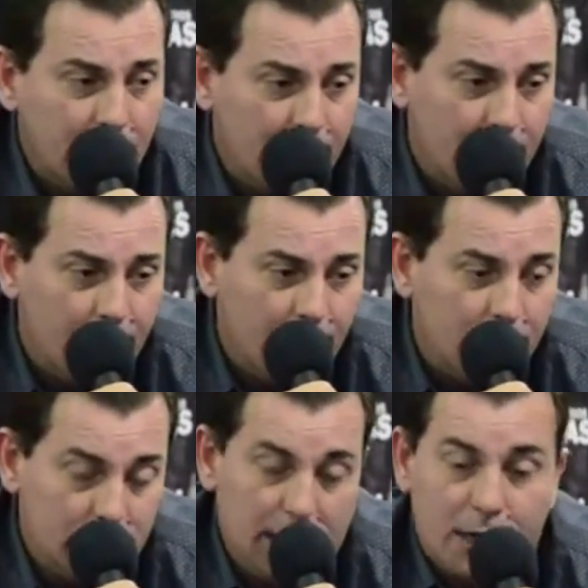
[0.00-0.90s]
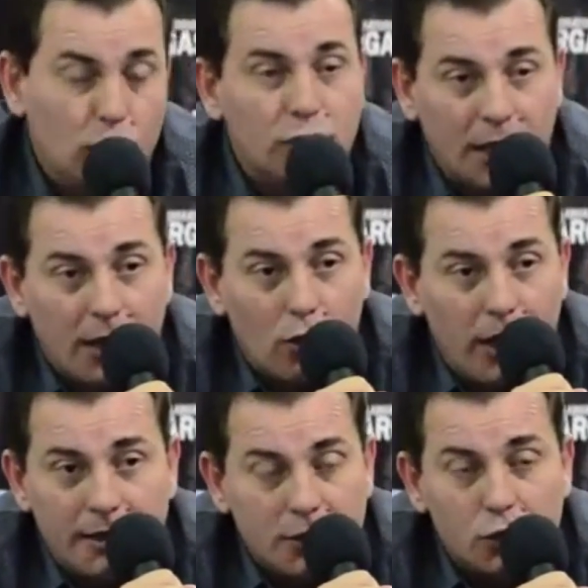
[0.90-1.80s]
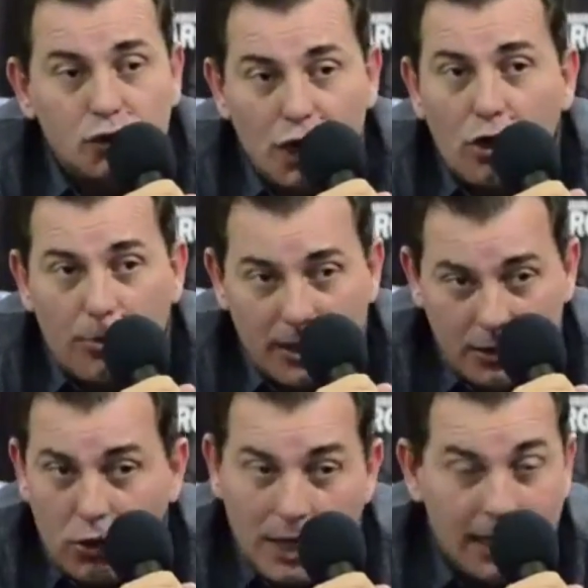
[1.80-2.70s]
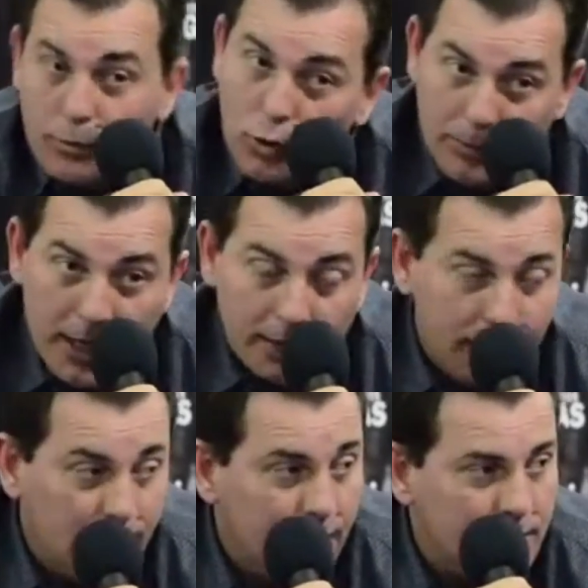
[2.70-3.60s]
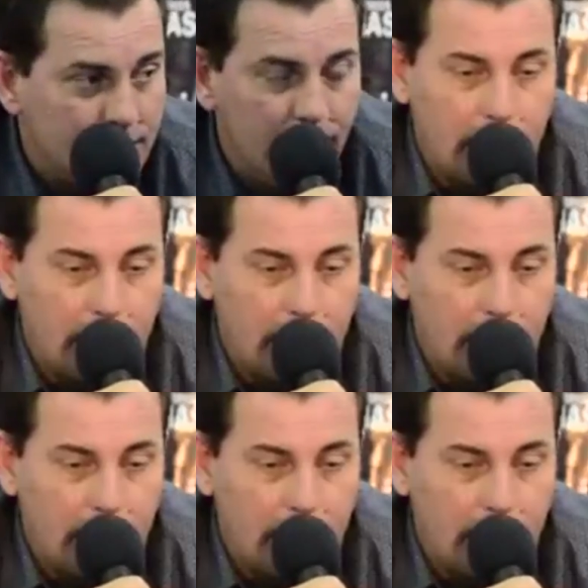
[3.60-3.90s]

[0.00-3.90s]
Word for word: Eh, tienes que contar que con este son cinco partidos que el equipo no pierde, ¿sí?